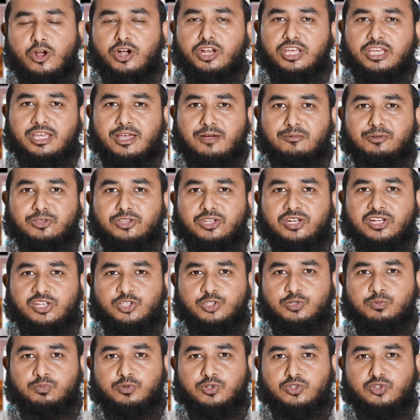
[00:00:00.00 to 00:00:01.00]
অনেকে আমাদের
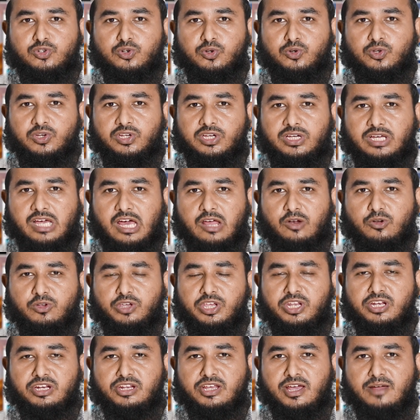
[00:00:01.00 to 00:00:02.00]
কাছে প্রশ্ন করে কারো
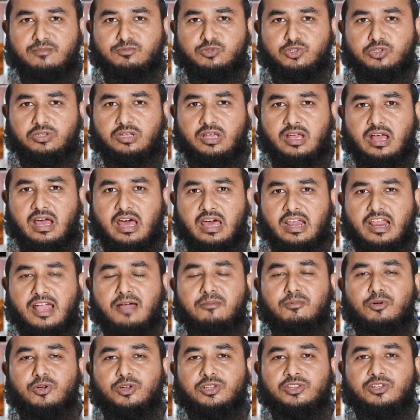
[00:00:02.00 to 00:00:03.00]
ইনকাম যদি
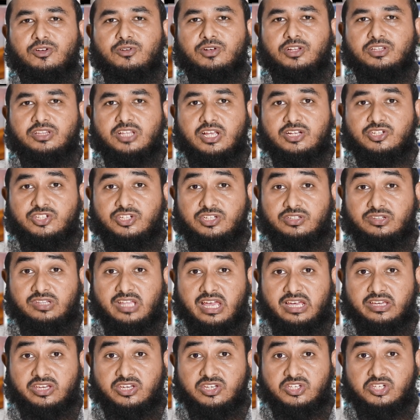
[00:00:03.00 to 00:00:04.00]
হারাম হয় তাহলে তার
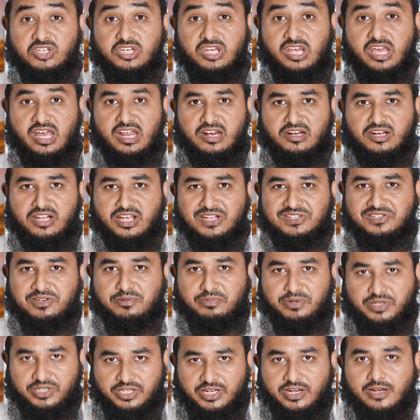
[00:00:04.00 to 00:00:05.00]
তাকে শেয়ার নেওয়া
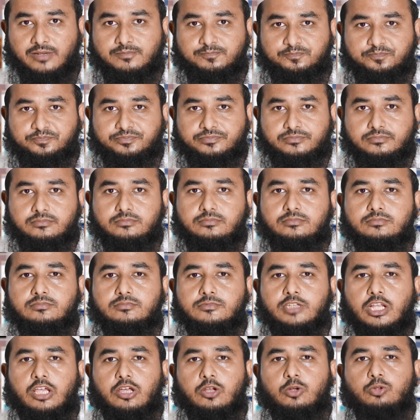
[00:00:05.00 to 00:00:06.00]
যাবে কিনা
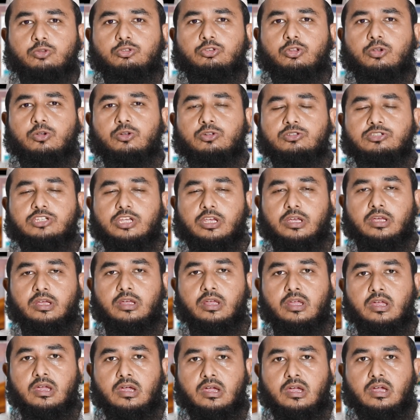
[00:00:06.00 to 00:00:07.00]
এর উত্তর হচ্ছে
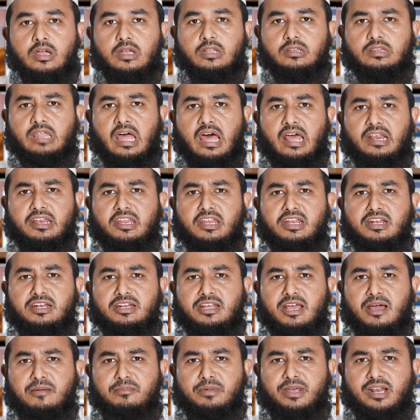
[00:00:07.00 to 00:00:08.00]
তার
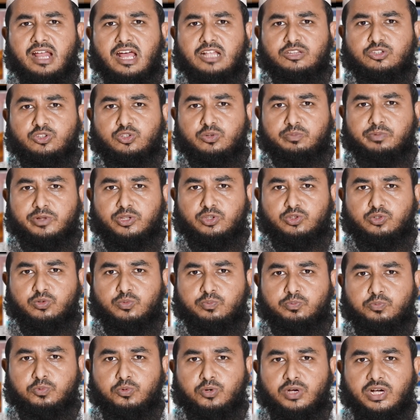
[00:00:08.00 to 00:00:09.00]
ইনকামের আদ্যপান্ত
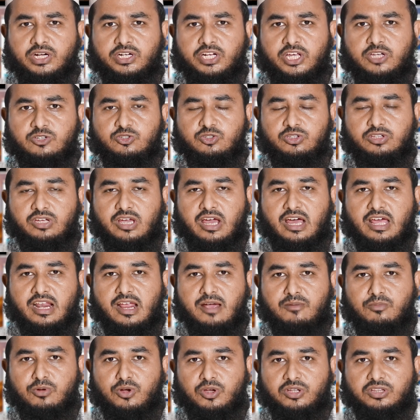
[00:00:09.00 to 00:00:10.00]
পুরাটাই যদি
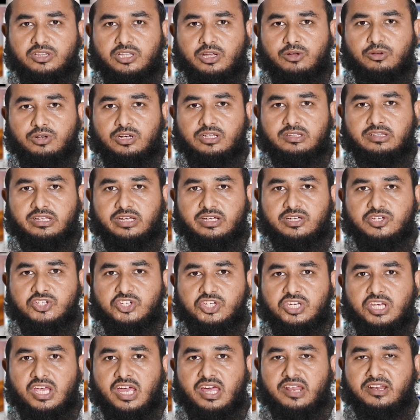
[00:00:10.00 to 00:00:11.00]
হারাম হয় তাহলে তাকে
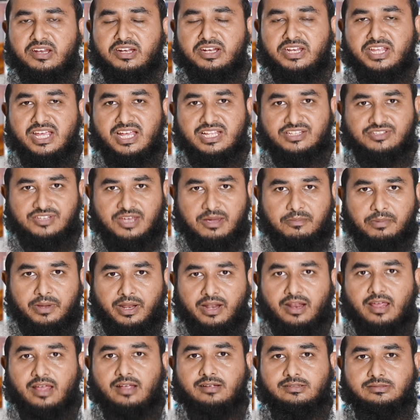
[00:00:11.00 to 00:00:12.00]
শেয়ারে নেওয়া
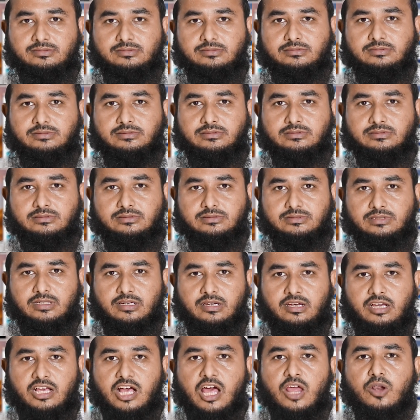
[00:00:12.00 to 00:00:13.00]
যাবে না
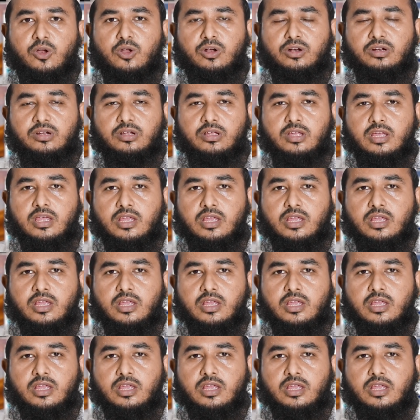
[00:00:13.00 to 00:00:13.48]
কারণ